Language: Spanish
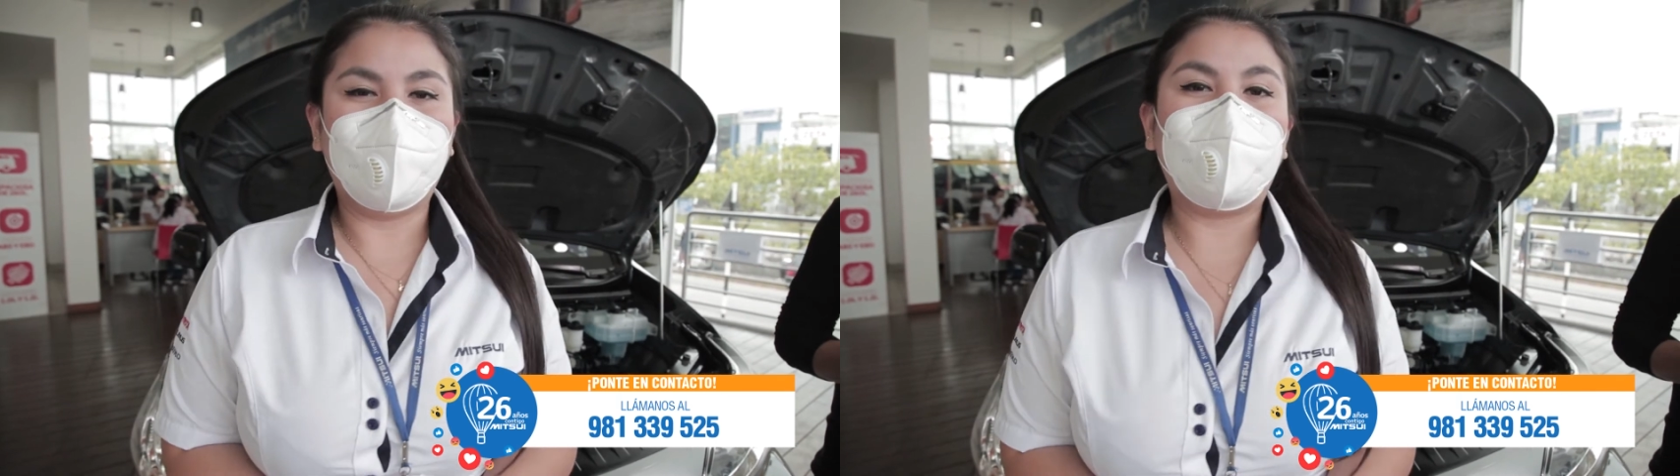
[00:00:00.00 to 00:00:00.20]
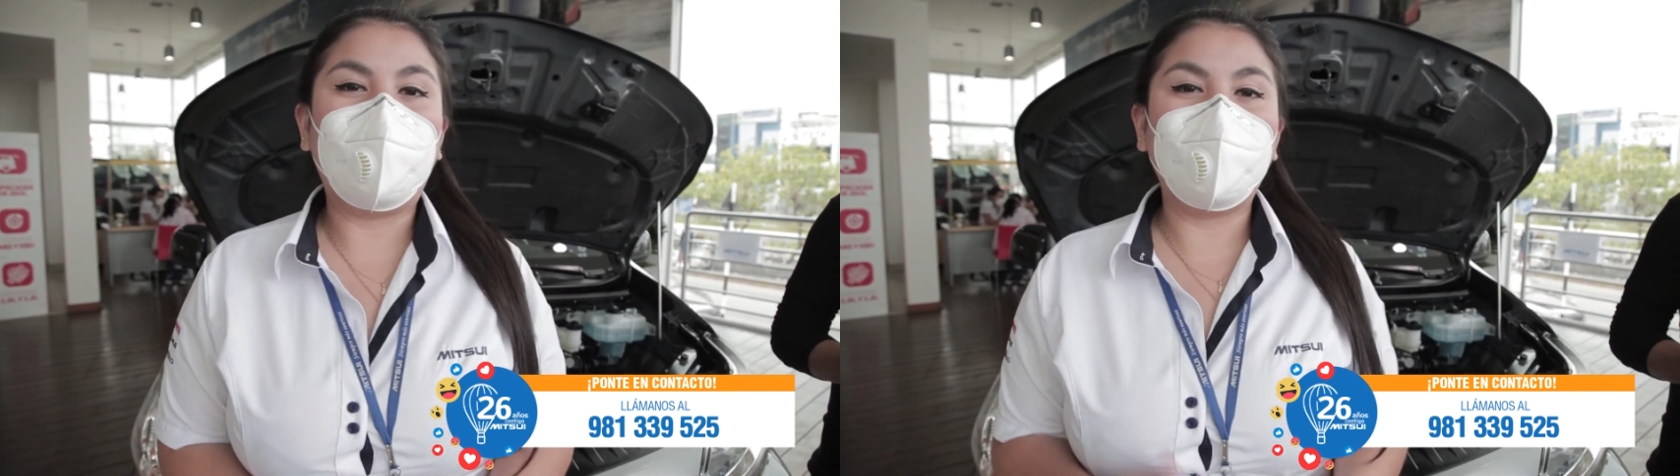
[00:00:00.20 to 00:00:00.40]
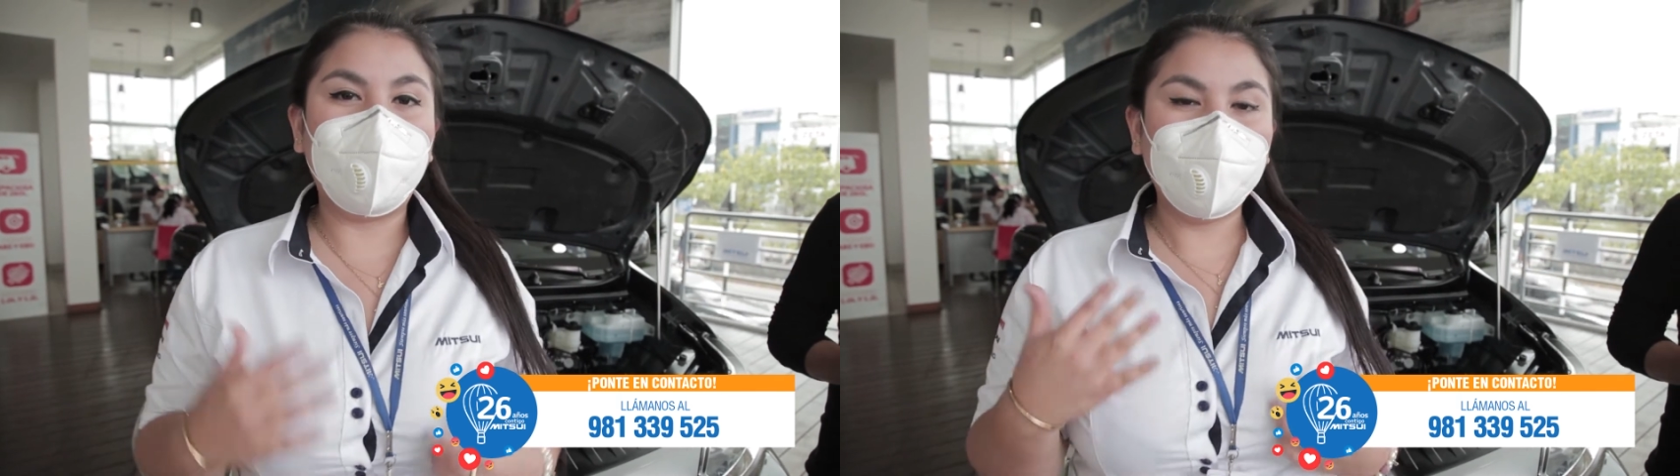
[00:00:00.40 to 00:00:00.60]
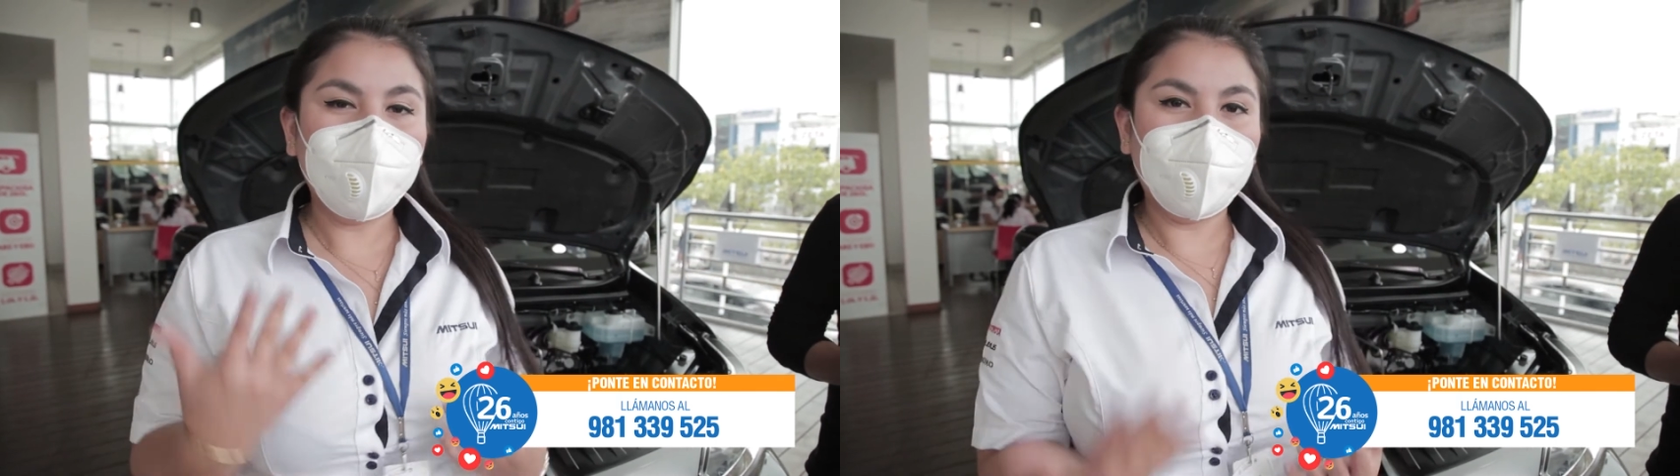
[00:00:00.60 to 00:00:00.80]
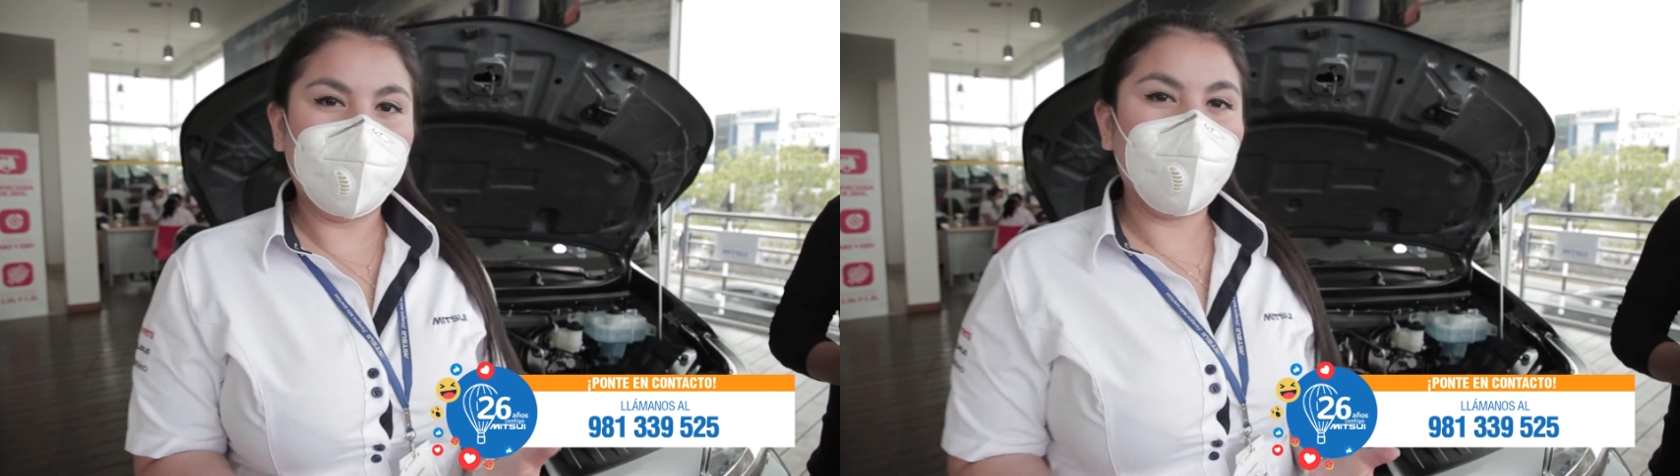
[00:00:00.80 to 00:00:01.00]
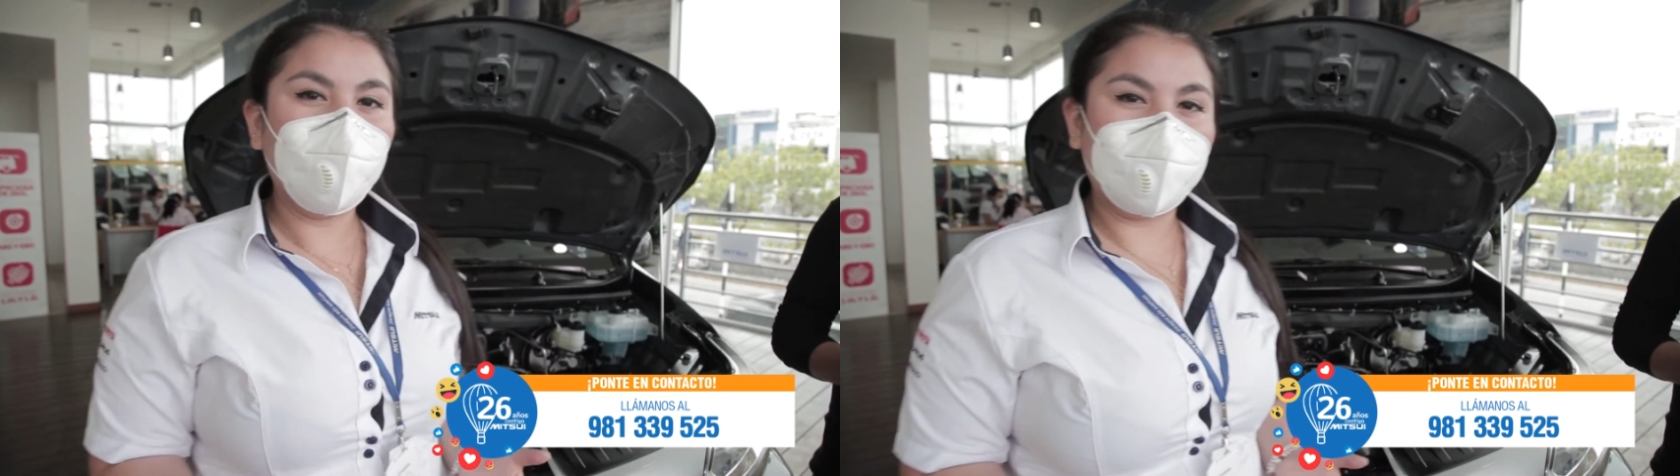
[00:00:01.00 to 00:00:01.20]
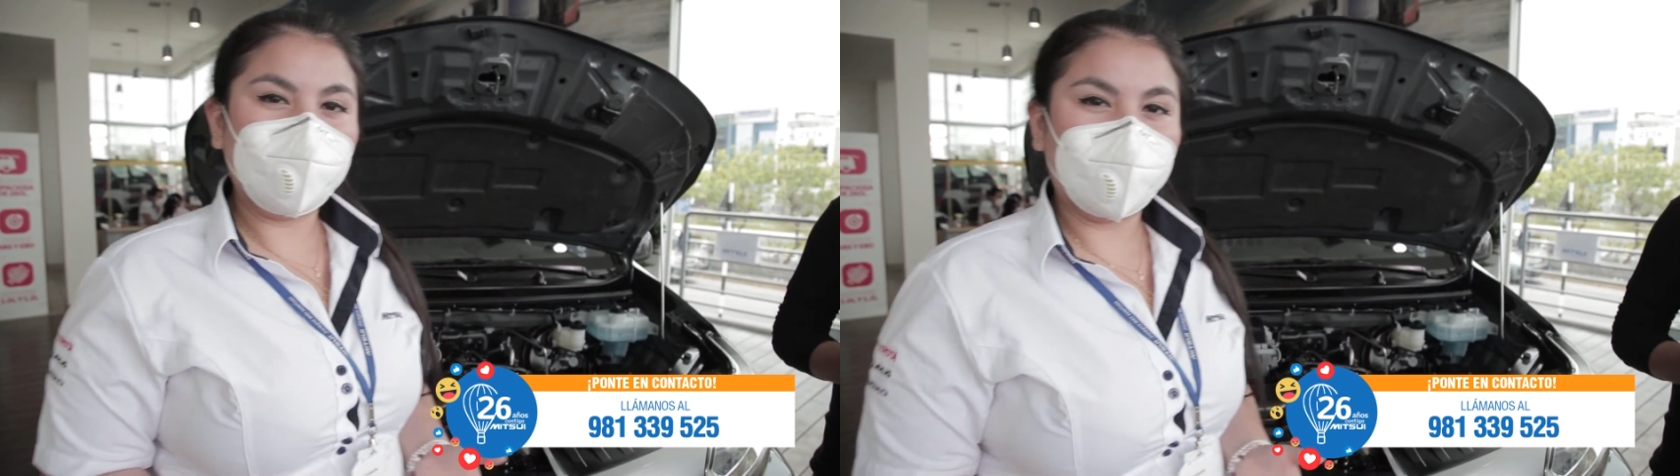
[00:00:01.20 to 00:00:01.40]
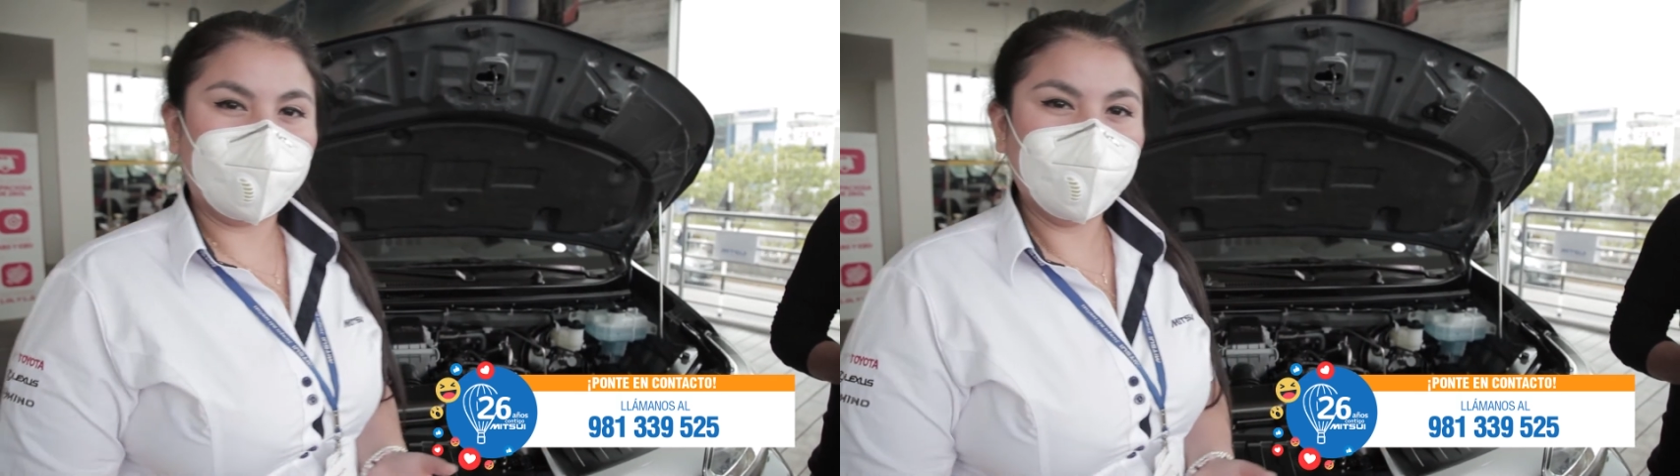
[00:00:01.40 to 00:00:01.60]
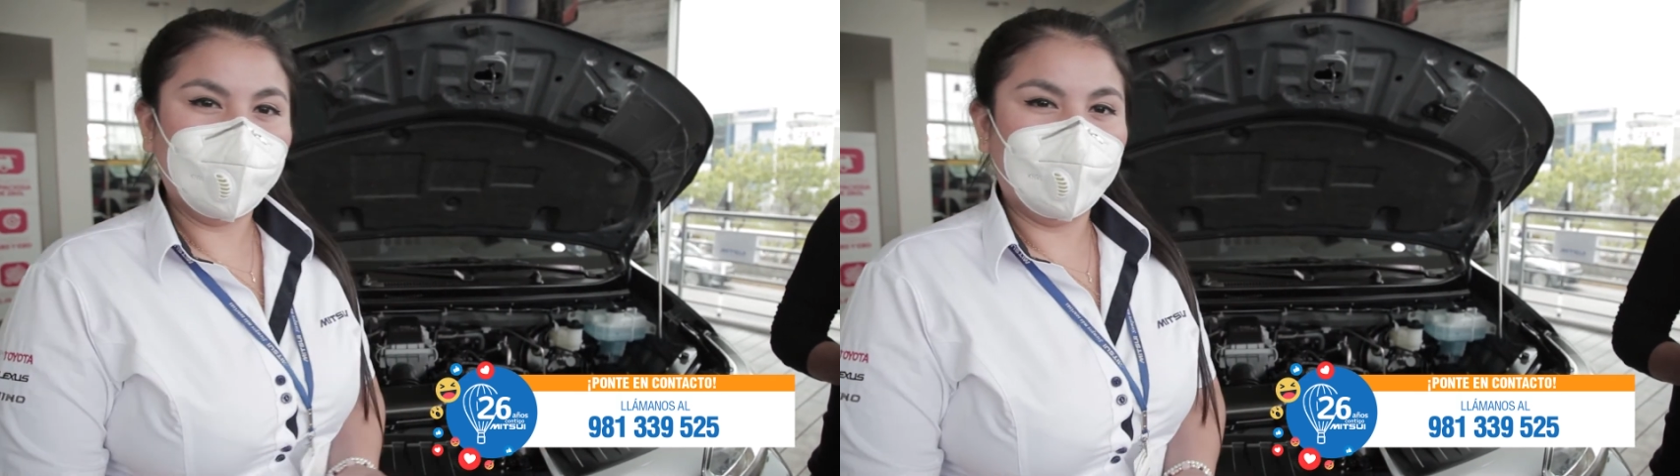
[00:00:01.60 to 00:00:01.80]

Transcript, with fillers: También te quería comentar